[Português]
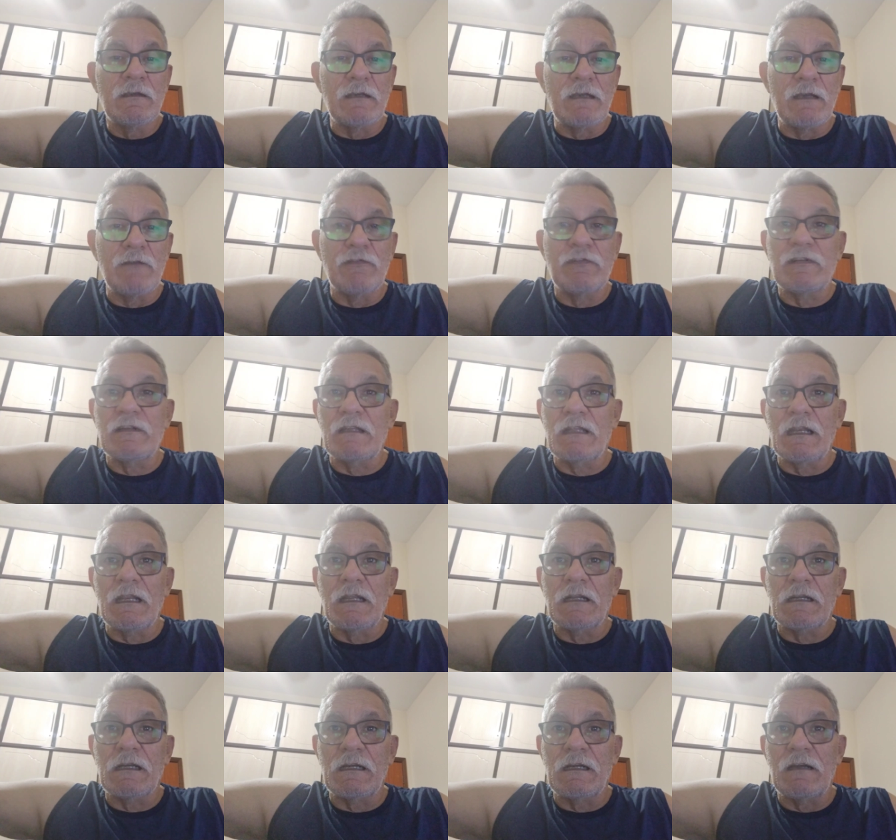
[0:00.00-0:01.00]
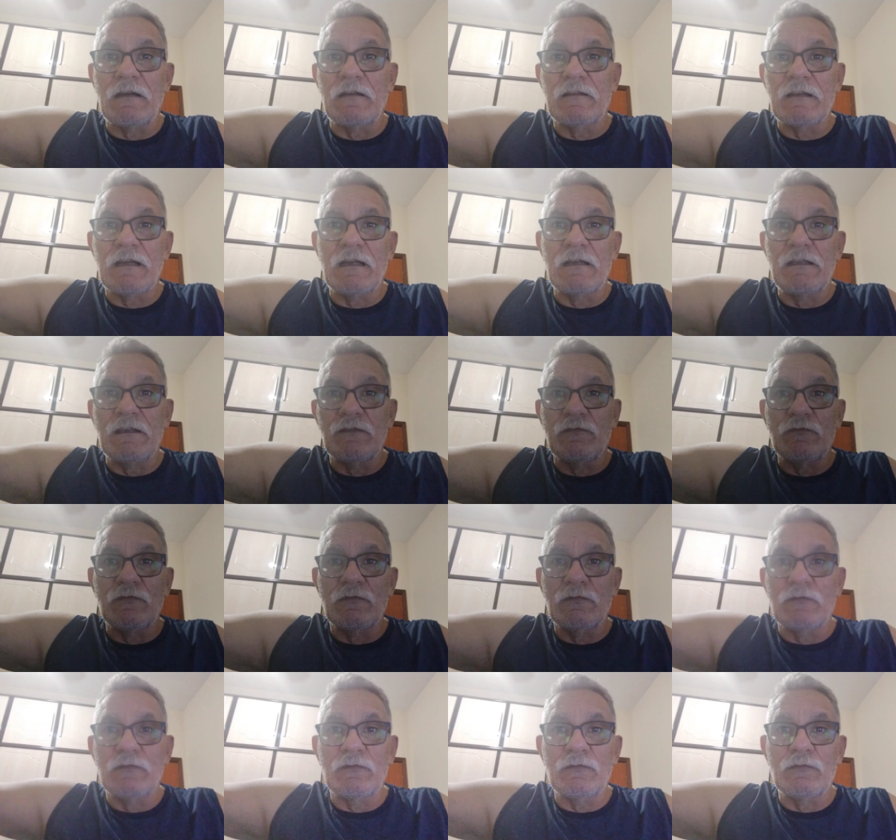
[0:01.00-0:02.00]
Que aí você teria que analisar ali o,
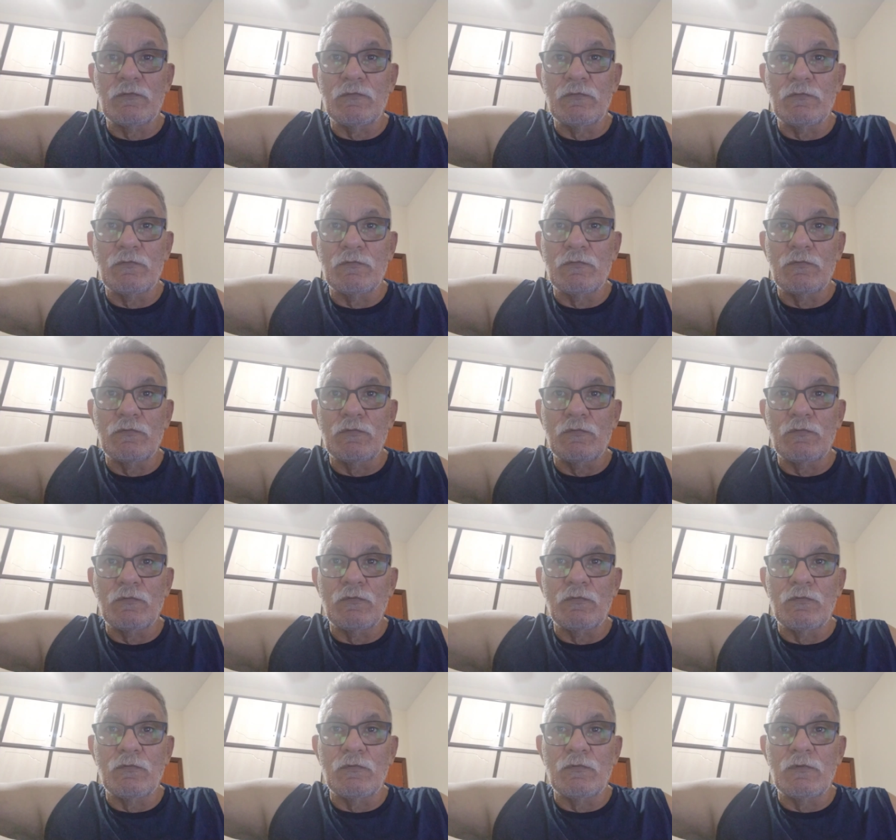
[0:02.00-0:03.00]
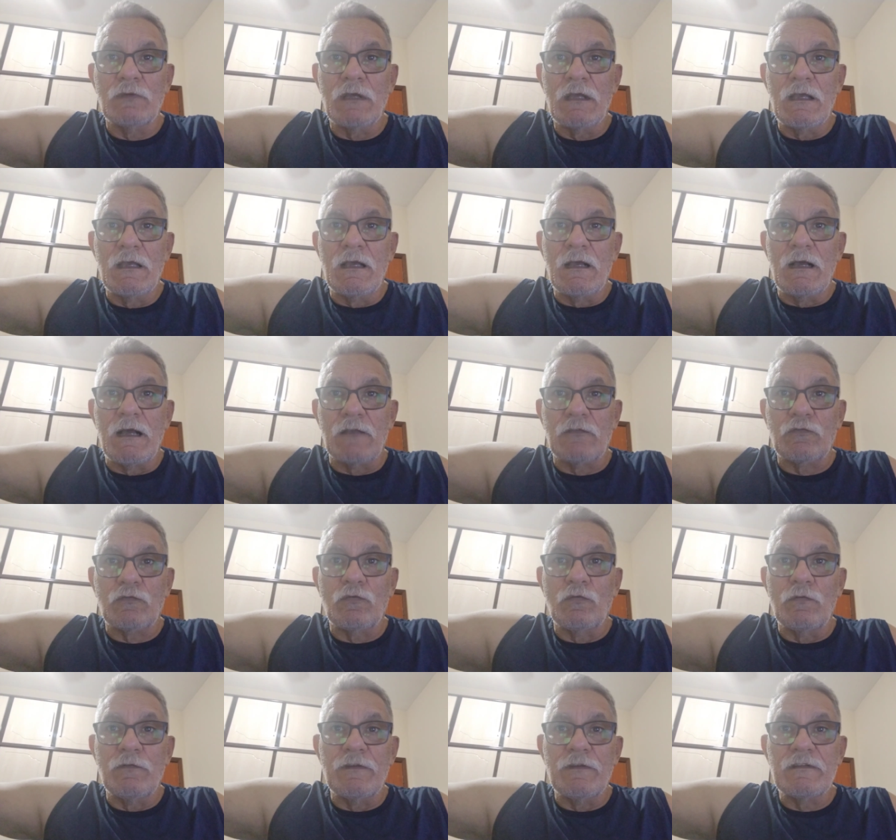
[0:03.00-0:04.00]
o, as
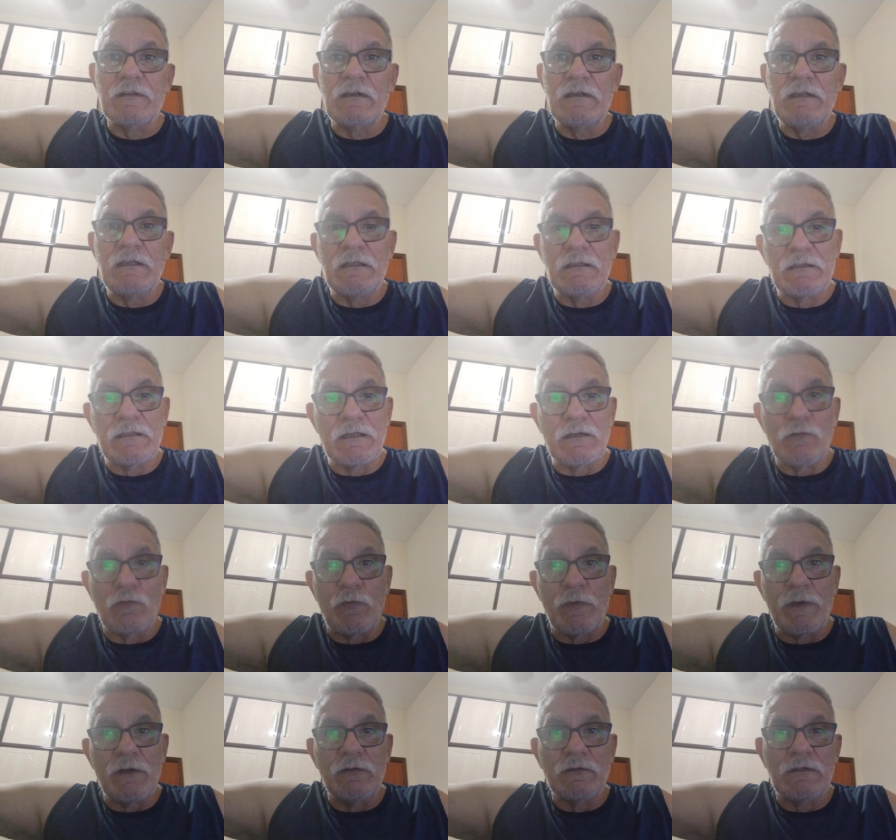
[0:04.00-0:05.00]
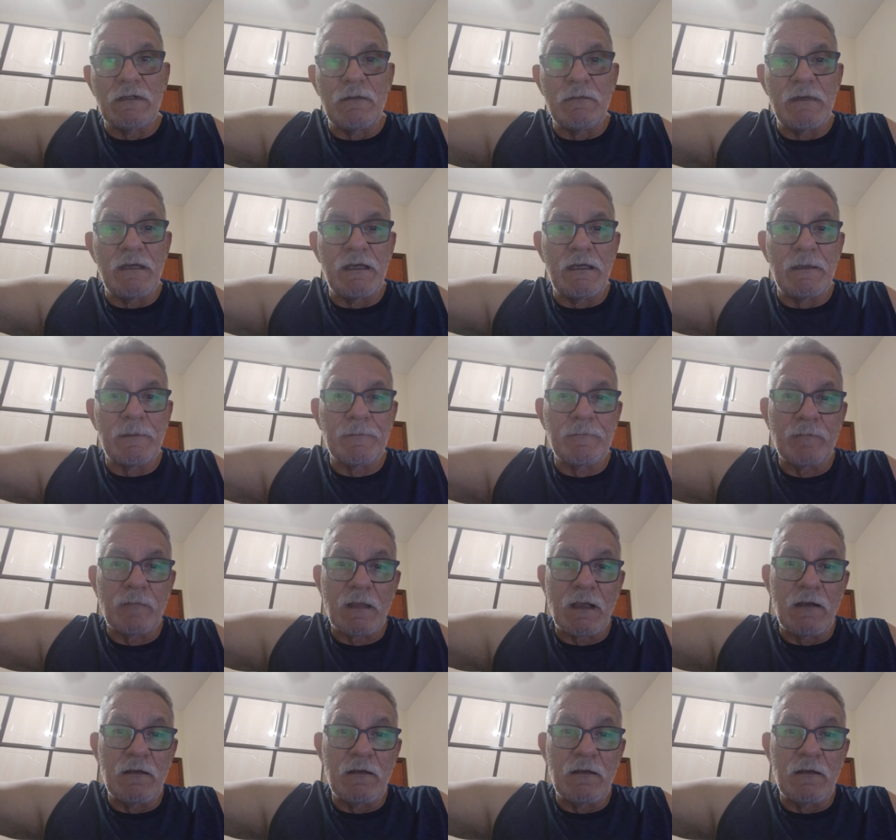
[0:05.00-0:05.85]
curvas ali, tranquilo também.